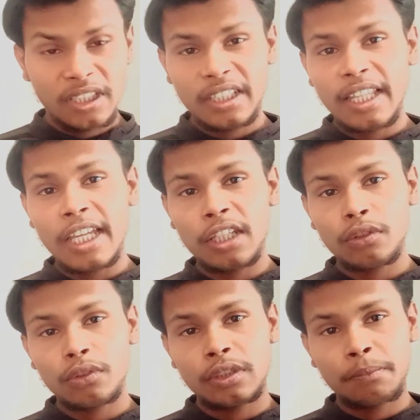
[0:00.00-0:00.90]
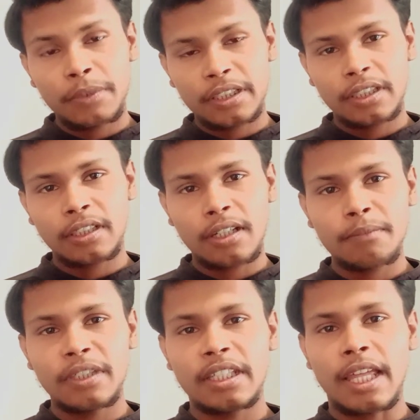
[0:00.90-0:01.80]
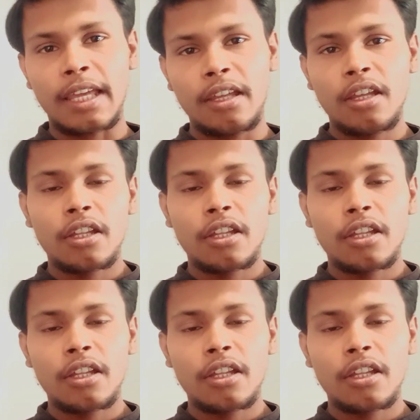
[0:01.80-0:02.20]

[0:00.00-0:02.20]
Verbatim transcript: देता है तो इम्प्रेशन कम देता है